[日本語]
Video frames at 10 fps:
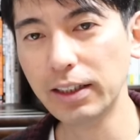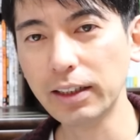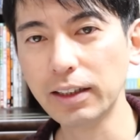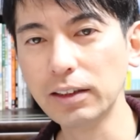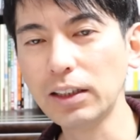
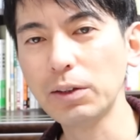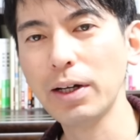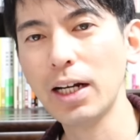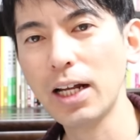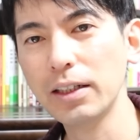税金自体
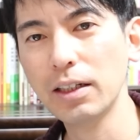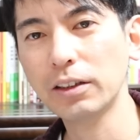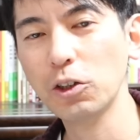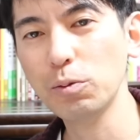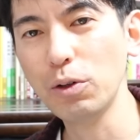は減らないんで
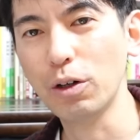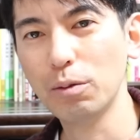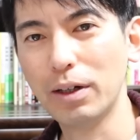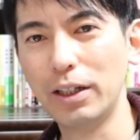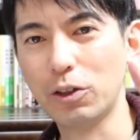すけども、
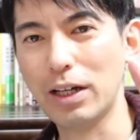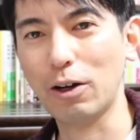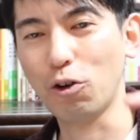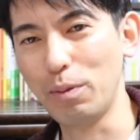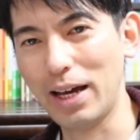まあ、肉
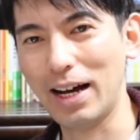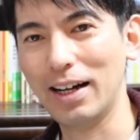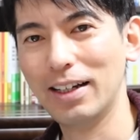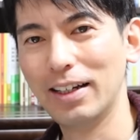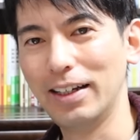や米
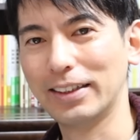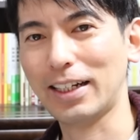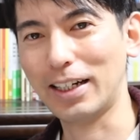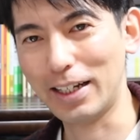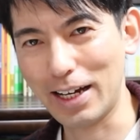や、えー、
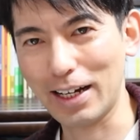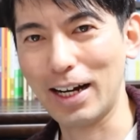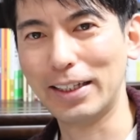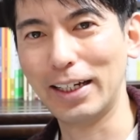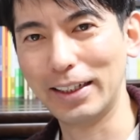魚や
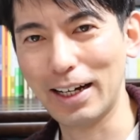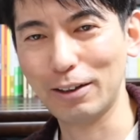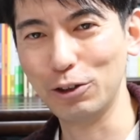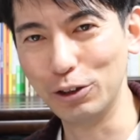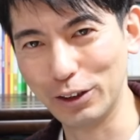家電
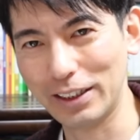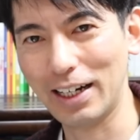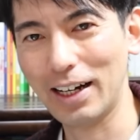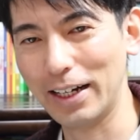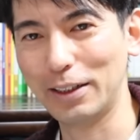やフルーツ
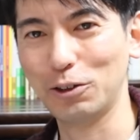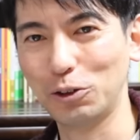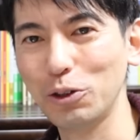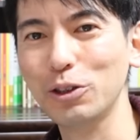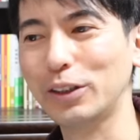が入ってく
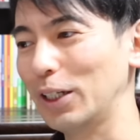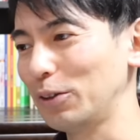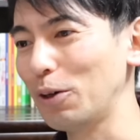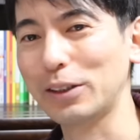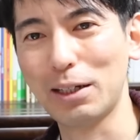るという制
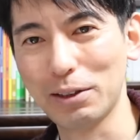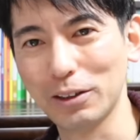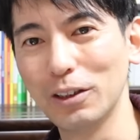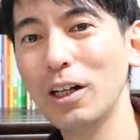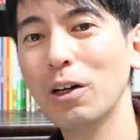度でございま
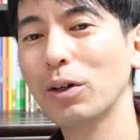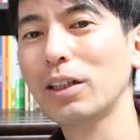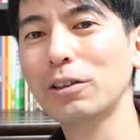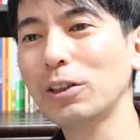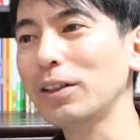す。
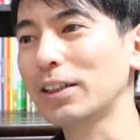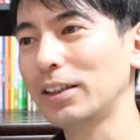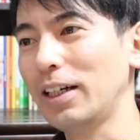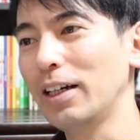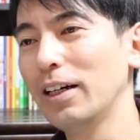私はで
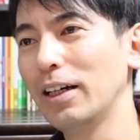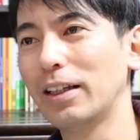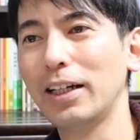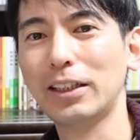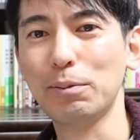すね、
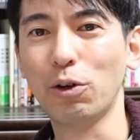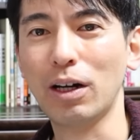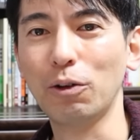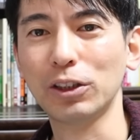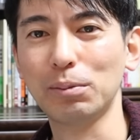大体もう
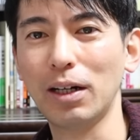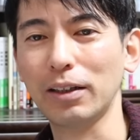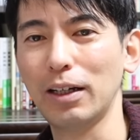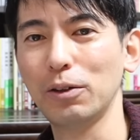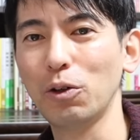鹿児
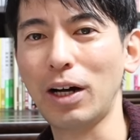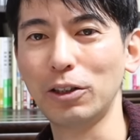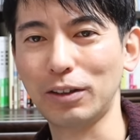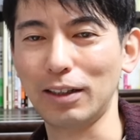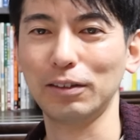島県の
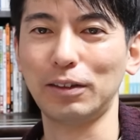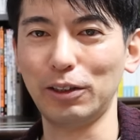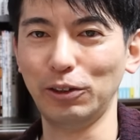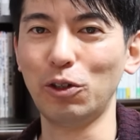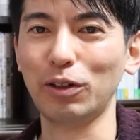カルカンっ
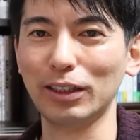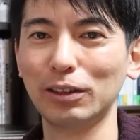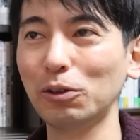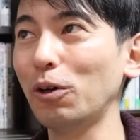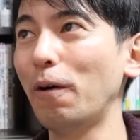ていうお菓
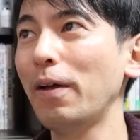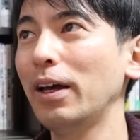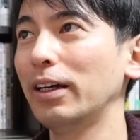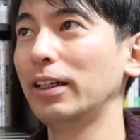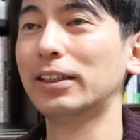子と、
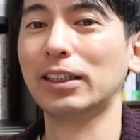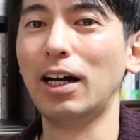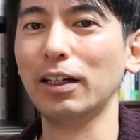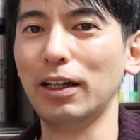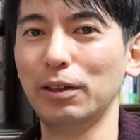石
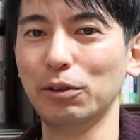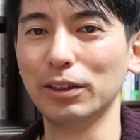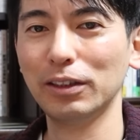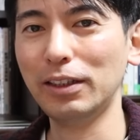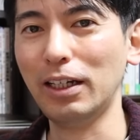川県の
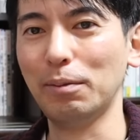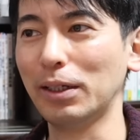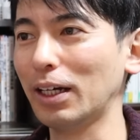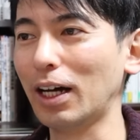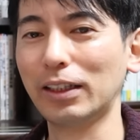ですね、
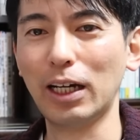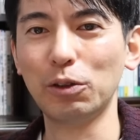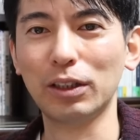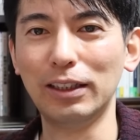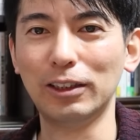まあ、中田
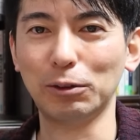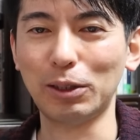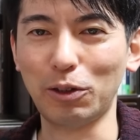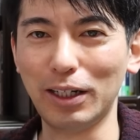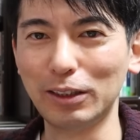屋の金つ
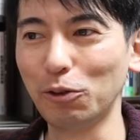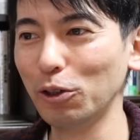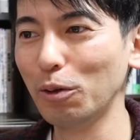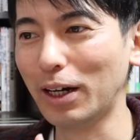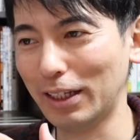ばとかですね、こ
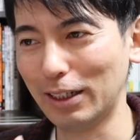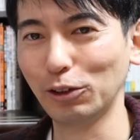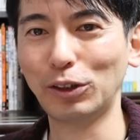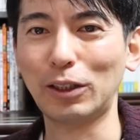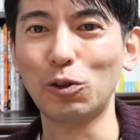れを必
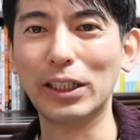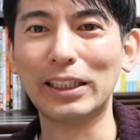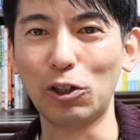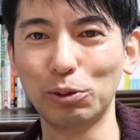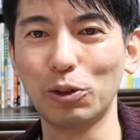ずふるさと納税
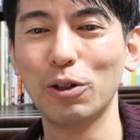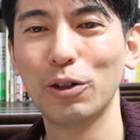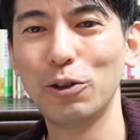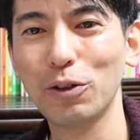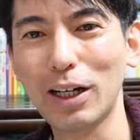で頼むと
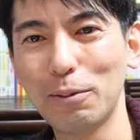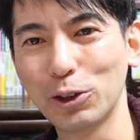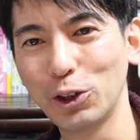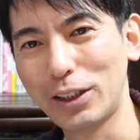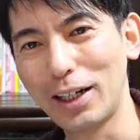いうのが
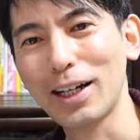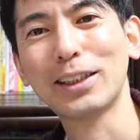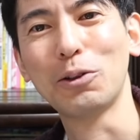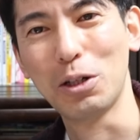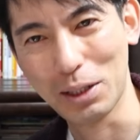もう習慣
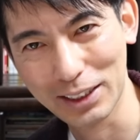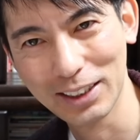化しておりま